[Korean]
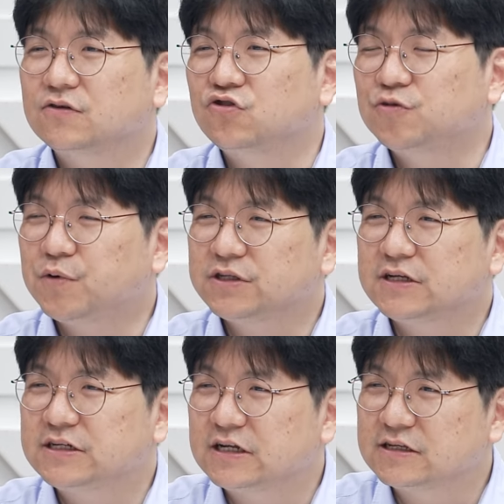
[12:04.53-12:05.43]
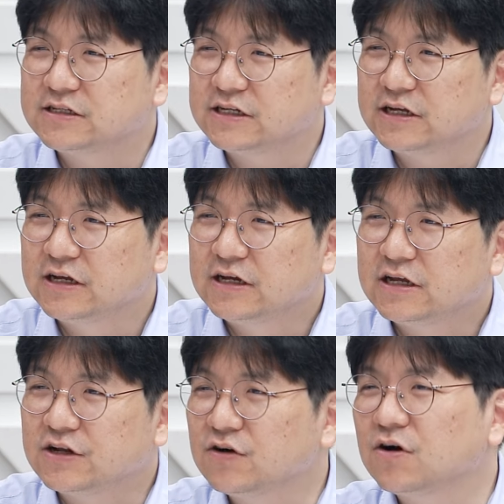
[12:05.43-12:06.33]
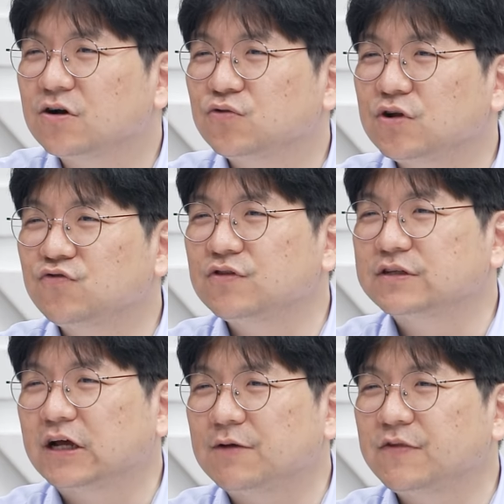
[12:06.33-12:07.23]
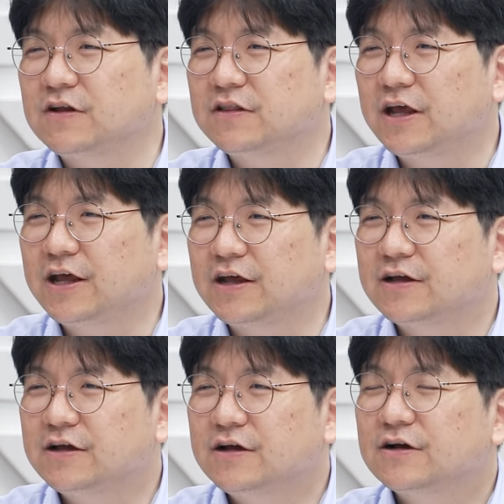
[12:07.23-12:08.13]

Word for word: 또는 슈퍼챗이라든지 이런 걸 노리고 있는 사람들인데 네.